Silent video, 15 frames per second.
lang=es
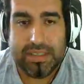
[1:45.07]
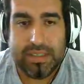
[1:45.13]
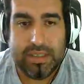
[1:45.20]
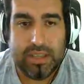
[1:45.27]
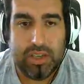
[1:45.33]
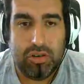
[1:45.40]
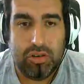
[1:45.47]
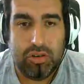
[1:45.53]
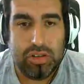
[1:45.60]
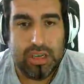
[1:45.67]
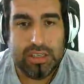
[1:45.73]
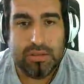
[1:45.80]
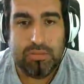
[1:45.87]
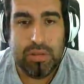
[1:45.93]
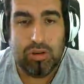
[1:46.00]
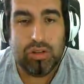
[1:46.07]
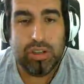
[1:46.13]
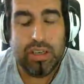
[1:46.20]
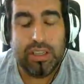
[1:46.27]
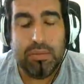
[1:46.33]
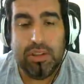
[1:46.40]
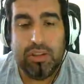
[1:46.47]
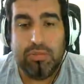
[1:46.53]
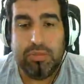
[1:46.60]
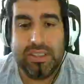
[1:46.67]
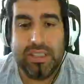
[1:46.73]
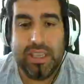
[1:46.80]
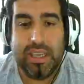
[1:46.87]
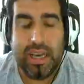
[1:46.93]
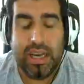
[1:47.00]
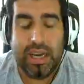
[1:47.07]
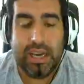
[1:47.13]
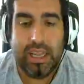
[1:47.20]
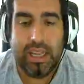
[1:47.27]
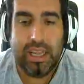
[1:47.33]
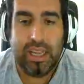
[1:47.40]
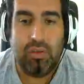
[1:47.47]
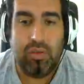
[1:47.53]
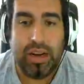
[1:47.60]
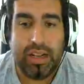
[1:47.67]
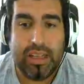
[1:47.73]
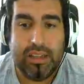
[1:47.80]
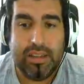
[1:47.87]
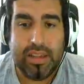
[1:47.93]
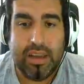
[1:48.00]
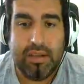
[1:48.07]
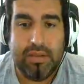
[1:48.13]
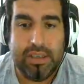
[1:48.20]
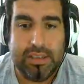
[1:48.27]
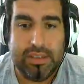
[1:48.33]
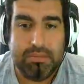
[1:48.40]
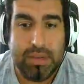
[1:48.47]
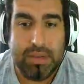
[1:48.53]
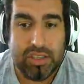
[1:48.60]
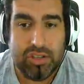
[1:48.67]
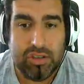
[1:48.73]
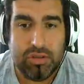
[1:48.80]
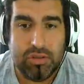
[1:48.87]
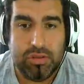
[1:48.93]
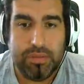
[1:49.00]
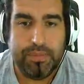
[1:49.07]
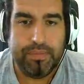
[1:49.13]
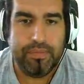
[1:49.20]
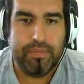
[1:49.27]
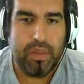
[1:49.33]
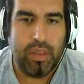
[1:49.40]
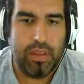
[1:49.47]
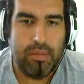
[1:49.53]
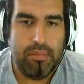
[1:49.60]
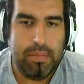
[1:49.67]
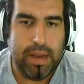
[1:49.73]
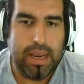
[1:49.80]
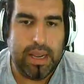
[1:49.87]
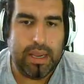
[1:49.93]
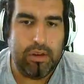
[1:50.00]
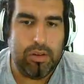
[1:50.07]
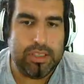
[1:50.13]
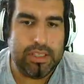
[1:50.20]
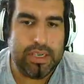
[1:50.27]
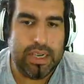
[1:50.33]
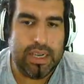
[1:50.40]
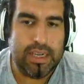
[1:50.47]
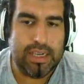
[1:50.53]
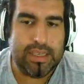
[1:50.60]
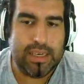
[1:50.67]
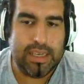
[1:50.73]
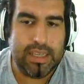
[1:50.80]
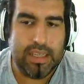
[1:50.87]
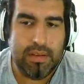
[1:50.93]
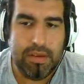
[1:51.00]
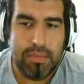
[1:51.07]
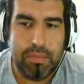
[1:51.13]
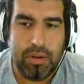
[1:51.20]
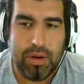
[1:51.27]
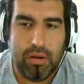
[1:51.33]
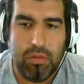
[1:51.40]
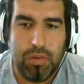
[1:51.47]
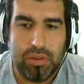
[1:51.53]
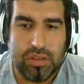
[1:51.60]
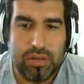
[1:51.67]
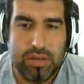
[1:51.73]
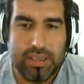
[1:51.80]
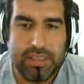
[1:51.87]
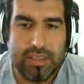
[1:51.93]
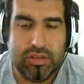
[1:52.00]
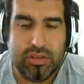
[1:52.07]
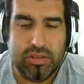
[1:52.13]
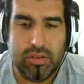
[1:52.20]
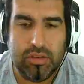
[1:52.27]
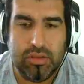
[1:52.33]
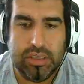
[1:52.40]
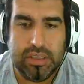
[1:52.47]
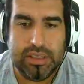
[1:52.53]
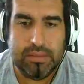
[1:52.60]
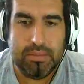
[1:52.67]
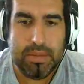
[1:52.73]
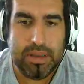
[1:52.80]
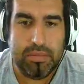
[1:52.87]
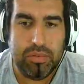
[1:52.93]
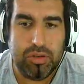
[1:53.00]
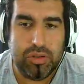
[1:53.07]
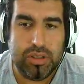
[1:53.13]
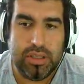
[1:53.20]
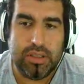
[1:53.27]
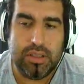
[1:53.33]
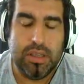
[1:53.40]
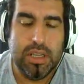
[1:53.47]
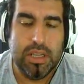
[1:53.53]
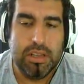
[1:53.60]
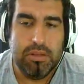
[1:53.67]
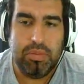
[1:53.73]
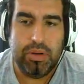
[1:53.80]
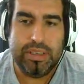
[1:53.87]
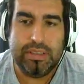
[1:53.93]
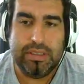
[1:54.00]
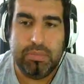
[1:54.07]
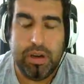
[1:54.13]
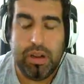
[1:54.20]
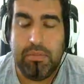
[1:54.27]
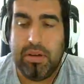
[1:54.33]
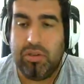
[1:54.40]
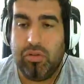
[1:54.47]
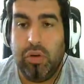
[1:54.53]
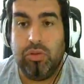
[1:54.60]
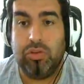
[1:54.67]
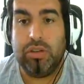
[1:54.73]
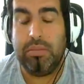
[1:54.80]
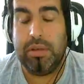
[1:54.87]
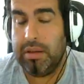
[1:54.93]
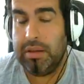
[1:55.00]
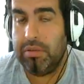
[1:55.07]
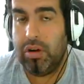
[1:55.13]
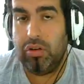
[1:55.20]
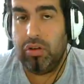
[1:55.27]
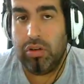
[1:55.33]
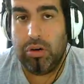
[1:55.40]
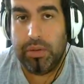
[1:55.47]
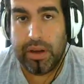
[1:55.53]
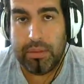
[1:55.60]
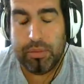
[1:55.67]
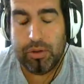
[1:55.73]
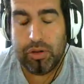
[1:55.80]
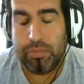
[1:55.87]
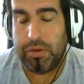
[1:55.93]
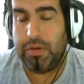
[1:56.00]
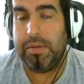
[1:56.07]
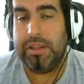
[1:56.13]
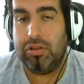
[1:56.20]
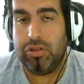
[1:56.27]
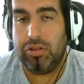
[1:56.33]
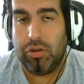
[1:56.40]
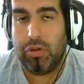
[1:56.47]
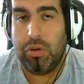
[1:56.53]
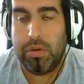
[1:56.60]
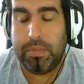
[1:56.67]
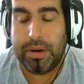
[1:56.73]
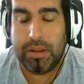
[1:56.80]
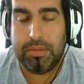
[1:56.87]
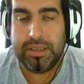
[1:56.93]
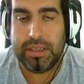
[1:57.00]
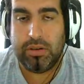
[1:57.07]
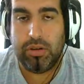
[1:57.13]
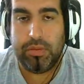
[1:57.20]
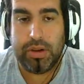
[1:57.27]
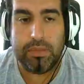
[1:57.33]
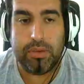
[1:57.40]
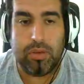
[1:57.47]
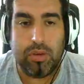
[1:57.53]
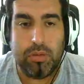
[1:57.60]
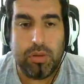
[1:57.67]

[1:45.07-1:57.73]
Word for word: bastantes cosas. Me gustaría también domesticar eh, un argentavis macho para que nuestras Argentavis pongan huevos. Sabéis que si son están mid boosted, pues ponen más huevos. También ayuda al Oviraptor, pero obviamente no tengo huevos para domesticar un Oviraptor